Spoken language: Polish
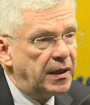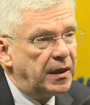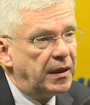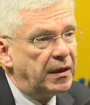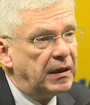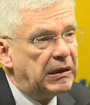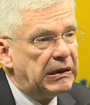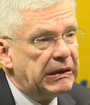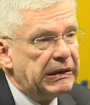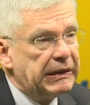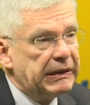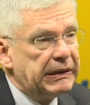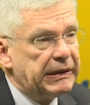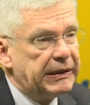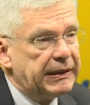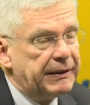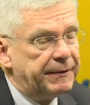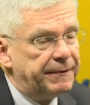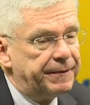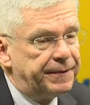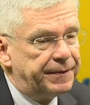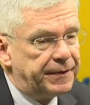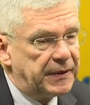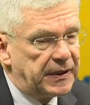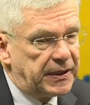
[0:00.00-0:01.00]
E,
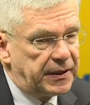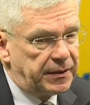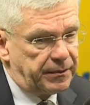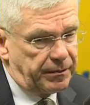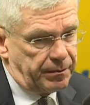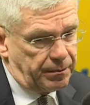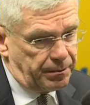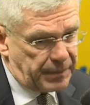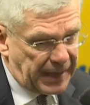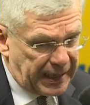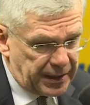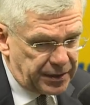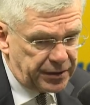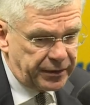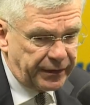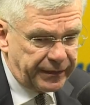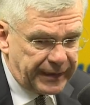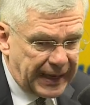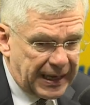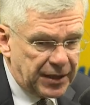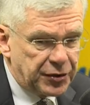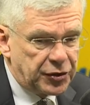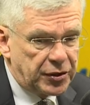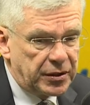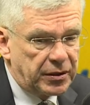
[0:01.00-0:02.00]
w bardzo
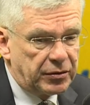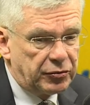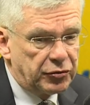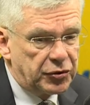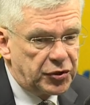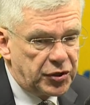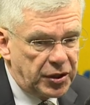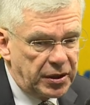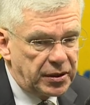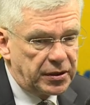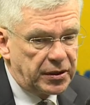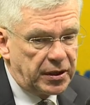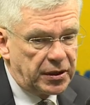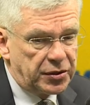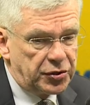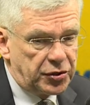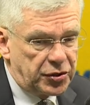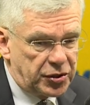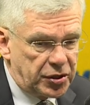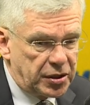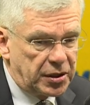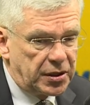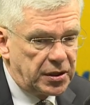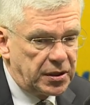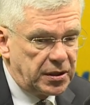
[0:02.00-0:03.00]
ważną czynność,
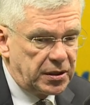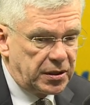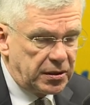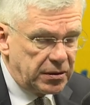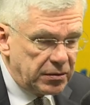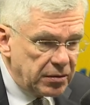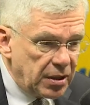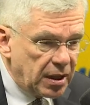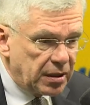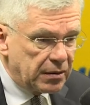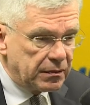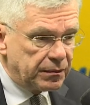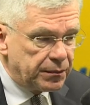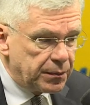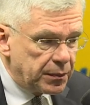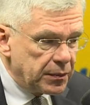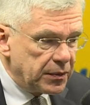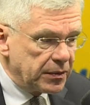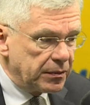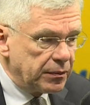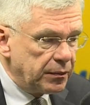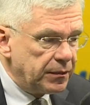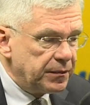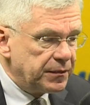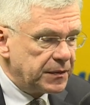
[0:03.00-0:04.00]
czyli no,
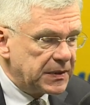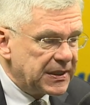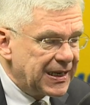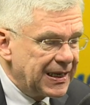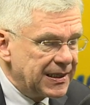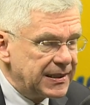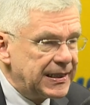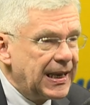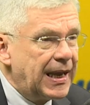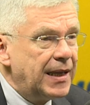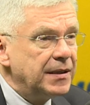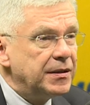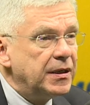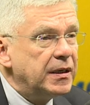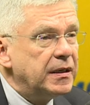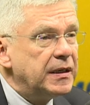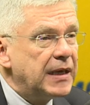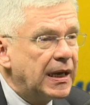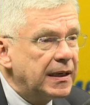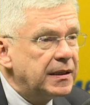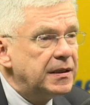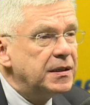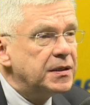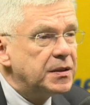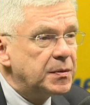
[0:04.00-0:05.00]
wskazanie,
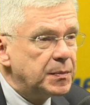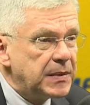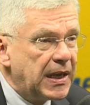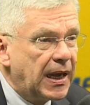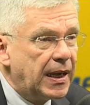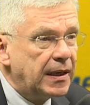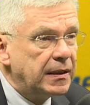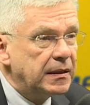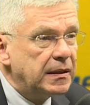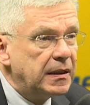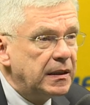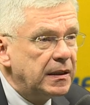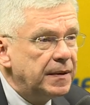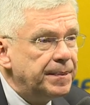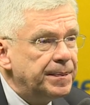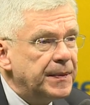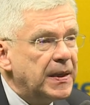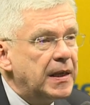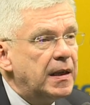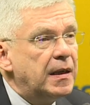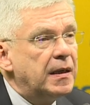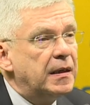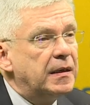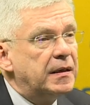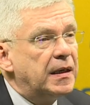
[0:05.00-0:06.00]
jakie zmiany,
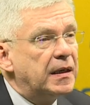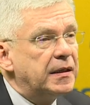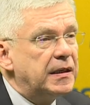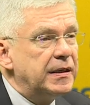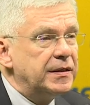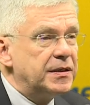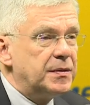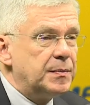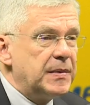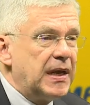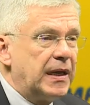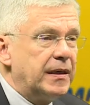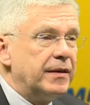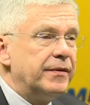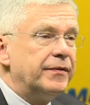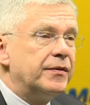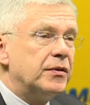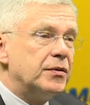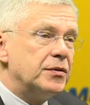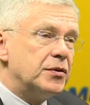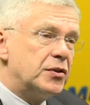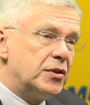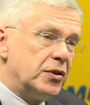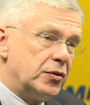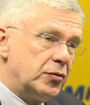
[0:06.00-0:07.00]
jakie zmiany w
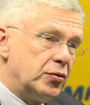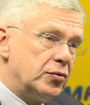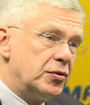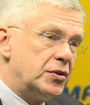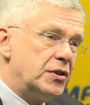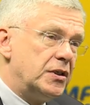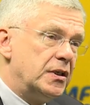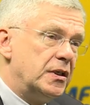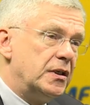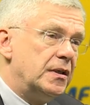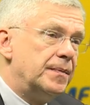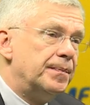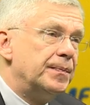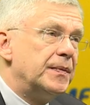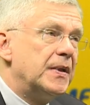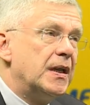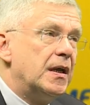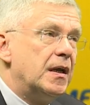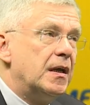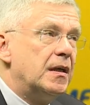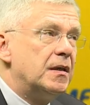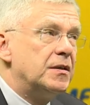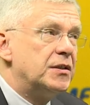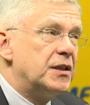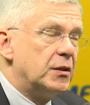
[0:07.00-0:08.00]
Konstytucji
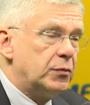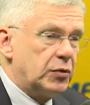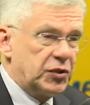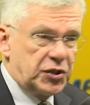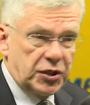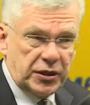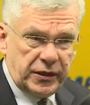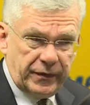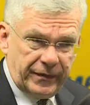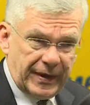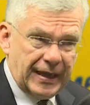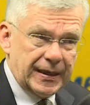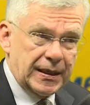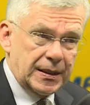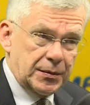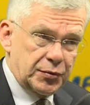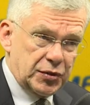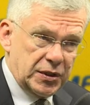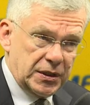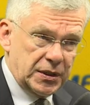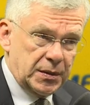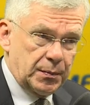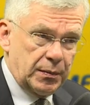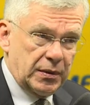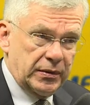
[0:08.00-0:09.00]
są oczekiwane
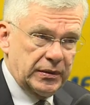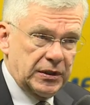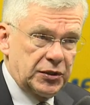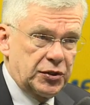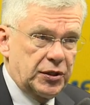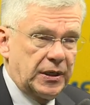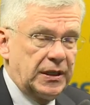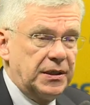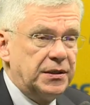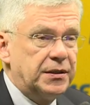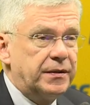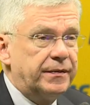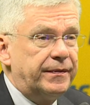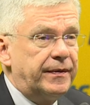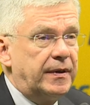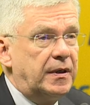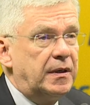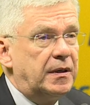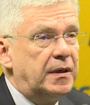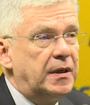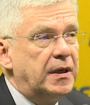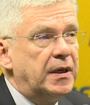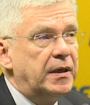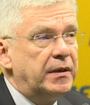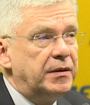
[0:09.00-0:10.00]
przez
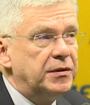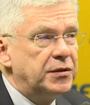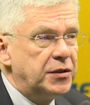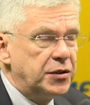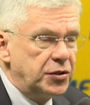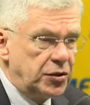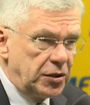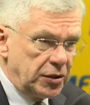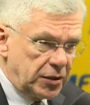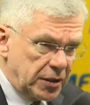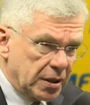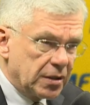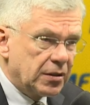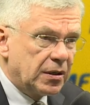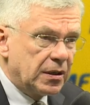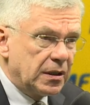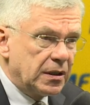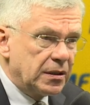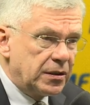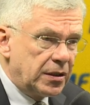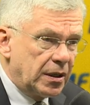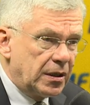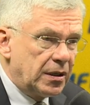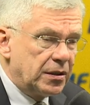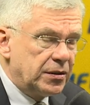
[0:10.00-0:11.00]
społeczeństwo. Więc jeśli to,
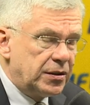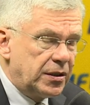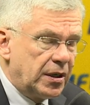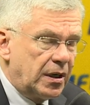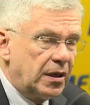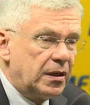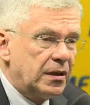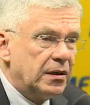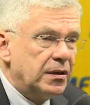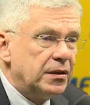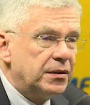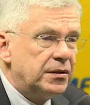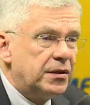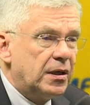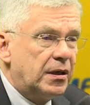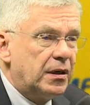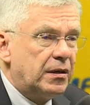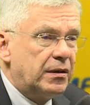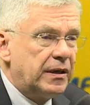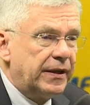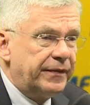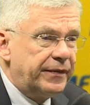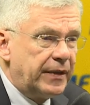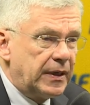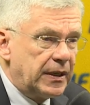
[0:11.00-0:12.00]
to, to,
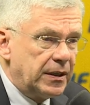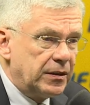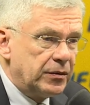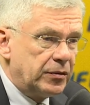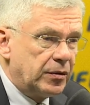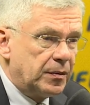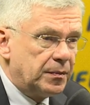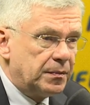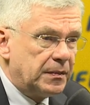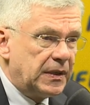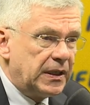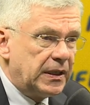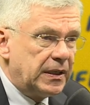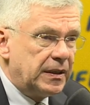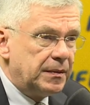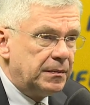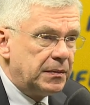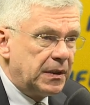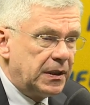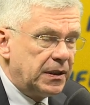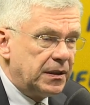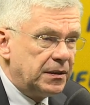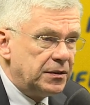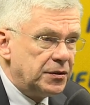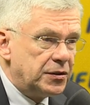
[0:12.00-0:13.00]
to referendum e,
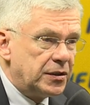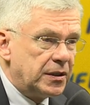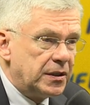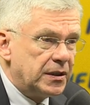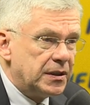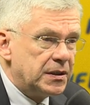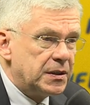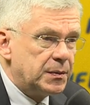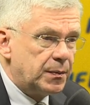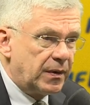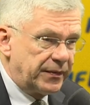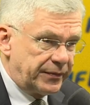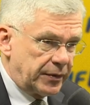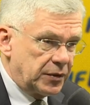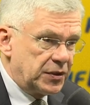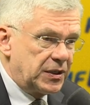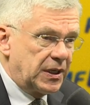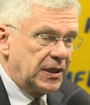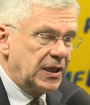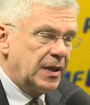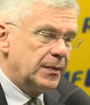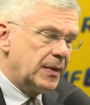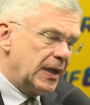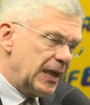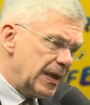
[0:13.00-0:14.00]
będzie z
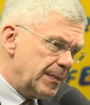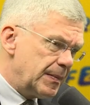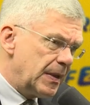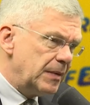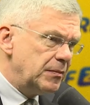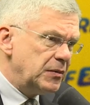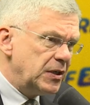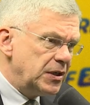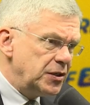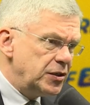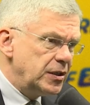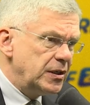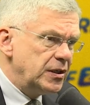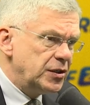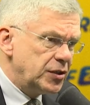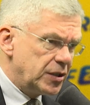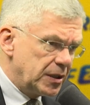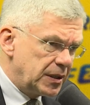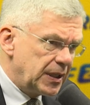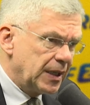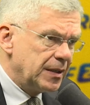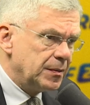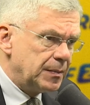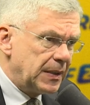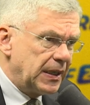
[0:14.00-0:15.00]
powodzeniem, a ja mam nadzieję,
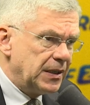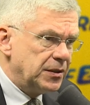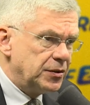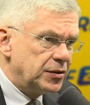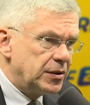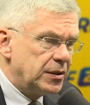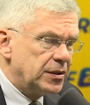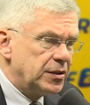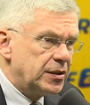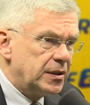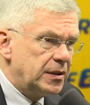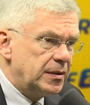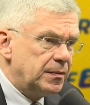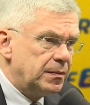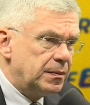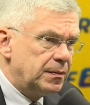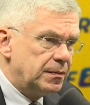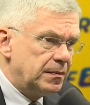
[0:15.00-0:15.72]
że tak będzie, że,